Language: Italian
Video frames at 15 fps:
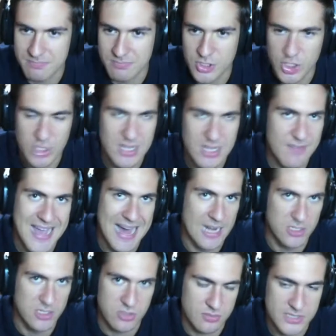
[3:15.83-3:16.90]
non so dirvi
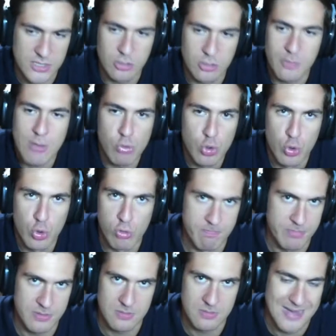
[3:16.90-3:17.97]
altro. Secondo me è un
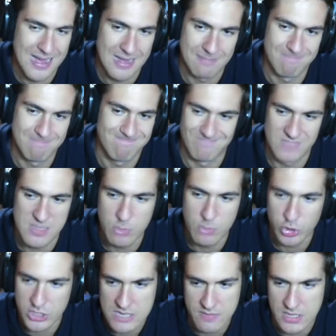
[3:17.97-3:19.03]
loop, ma i
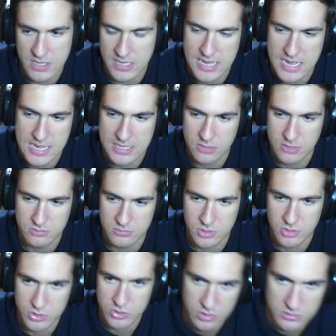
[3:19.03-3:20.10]
motivi, regà, non, non
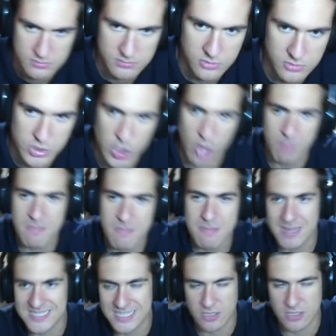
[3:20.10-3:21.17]
lo so. Non so in
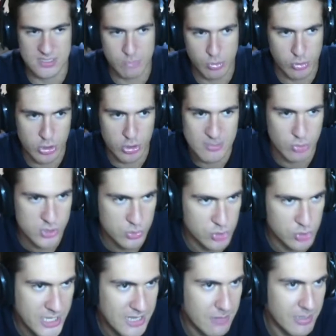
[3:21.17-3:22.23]
base a cosa, cosa può
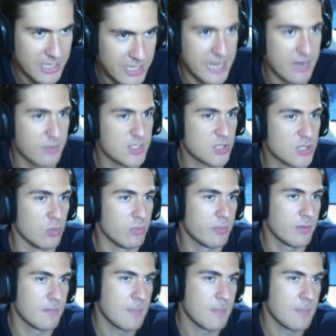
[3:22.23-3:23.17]
succedere per creare questo loop.